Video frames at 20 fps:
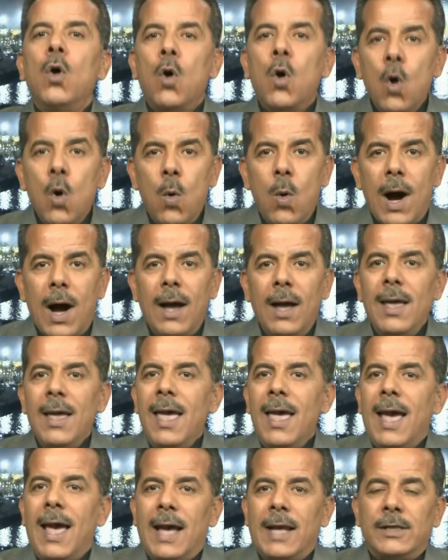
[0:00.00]
هو
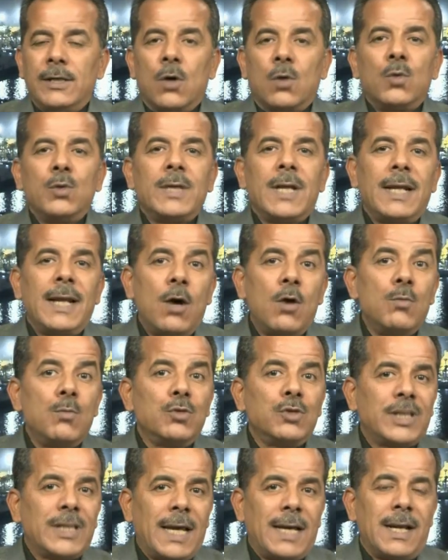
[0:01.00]
أن يكون له
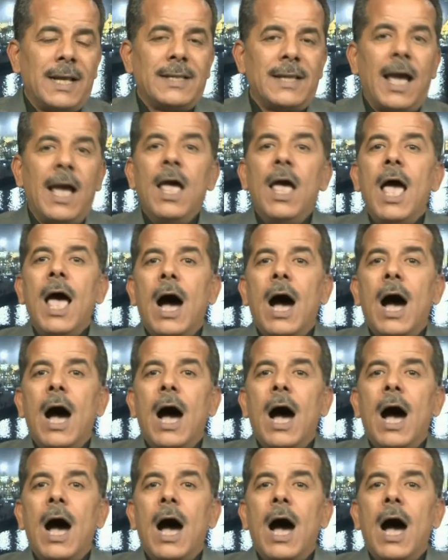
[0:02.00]
مساندة